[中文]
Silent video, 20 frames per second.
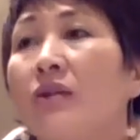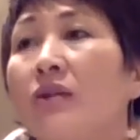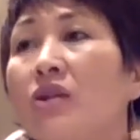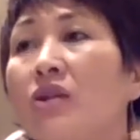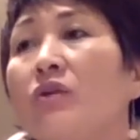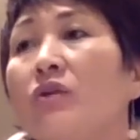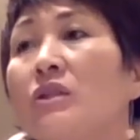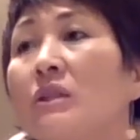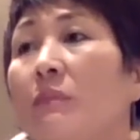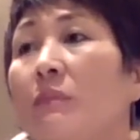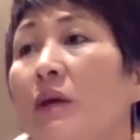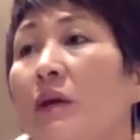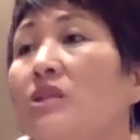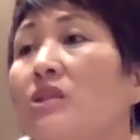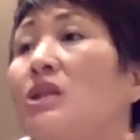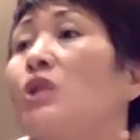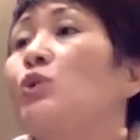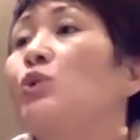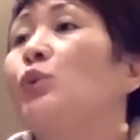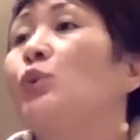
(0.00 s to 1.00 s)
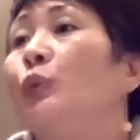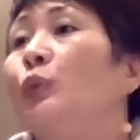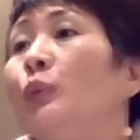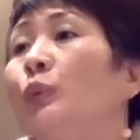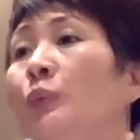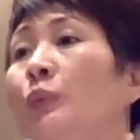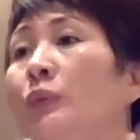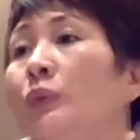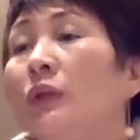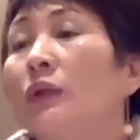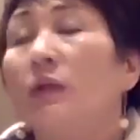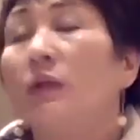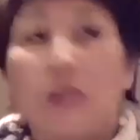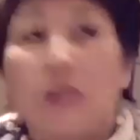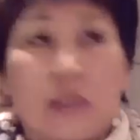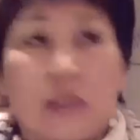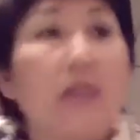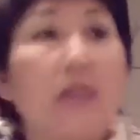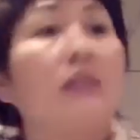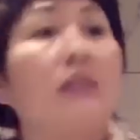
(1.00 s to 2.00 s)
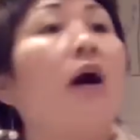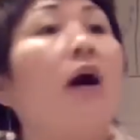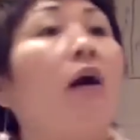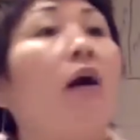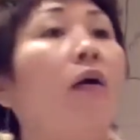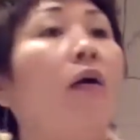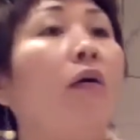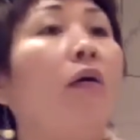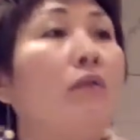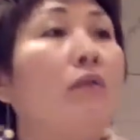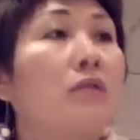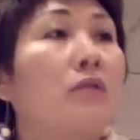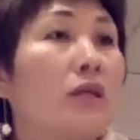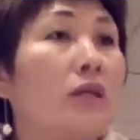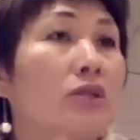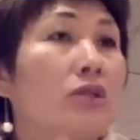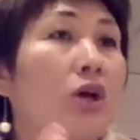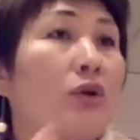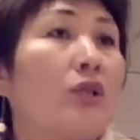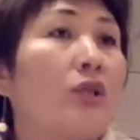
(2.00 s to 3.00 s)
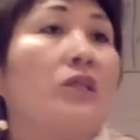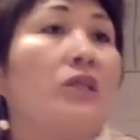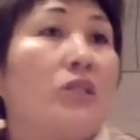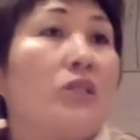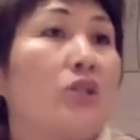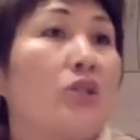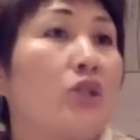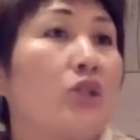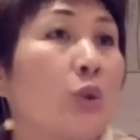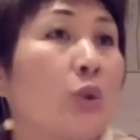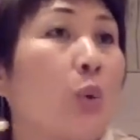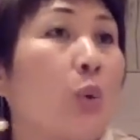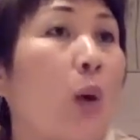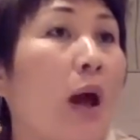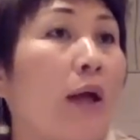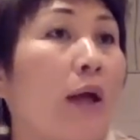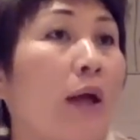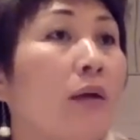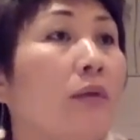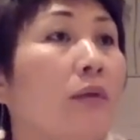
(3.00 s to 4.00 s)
叫你什么？切除、切掉，这个叫硬性置换。